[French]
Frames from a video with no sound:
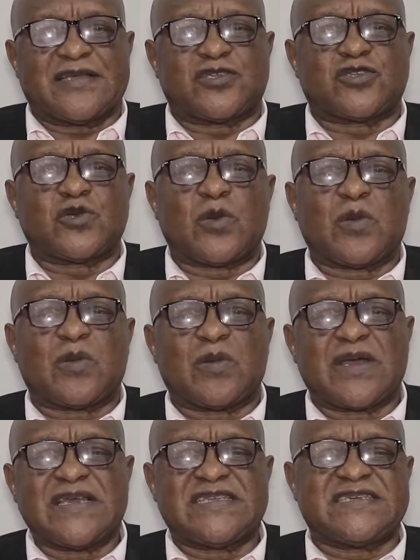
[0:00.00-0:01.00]
sont
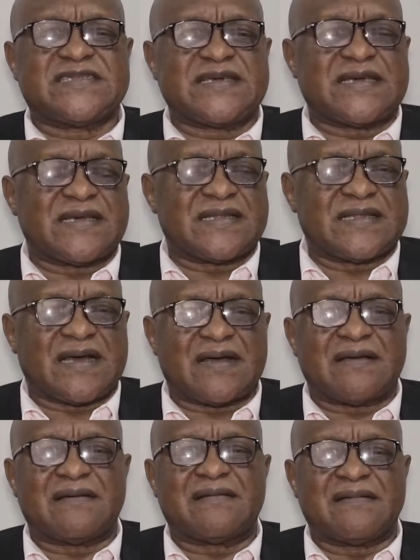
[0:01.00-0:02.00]
édictées
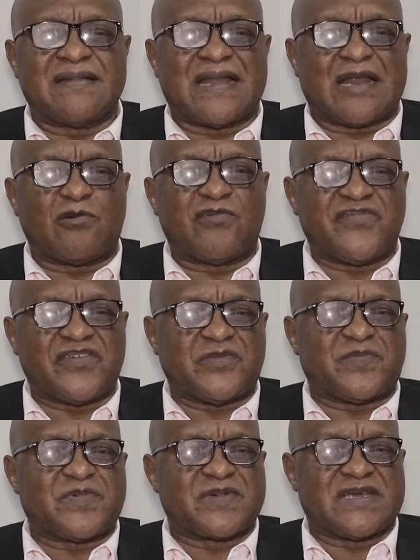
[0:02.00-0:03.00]
dans la
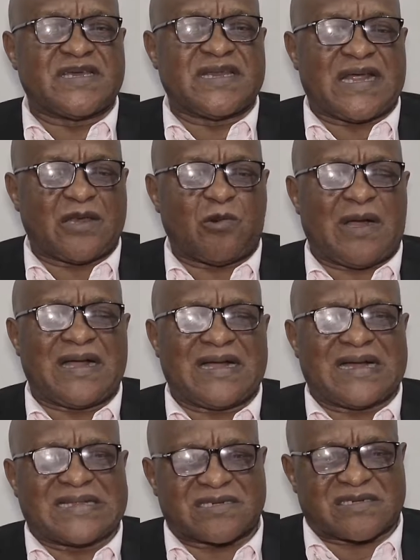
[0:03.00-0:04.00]
FIP, qui est la loi
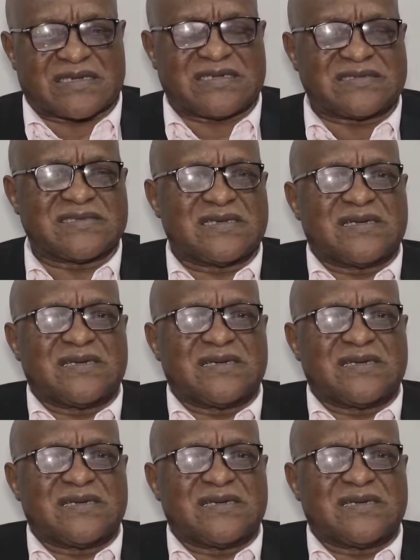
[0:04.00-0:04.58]
cadre, hein,